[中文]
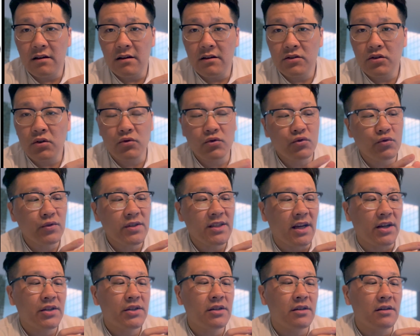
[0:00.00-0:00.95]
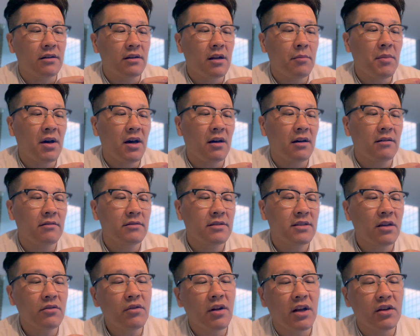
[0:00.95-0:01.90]
动储显示，那么
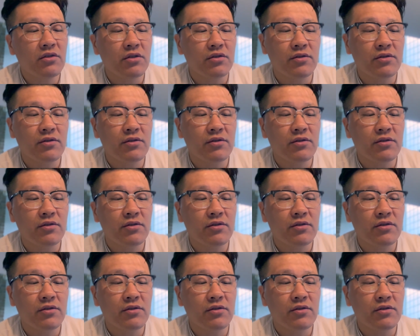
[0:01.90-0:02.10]
相对来说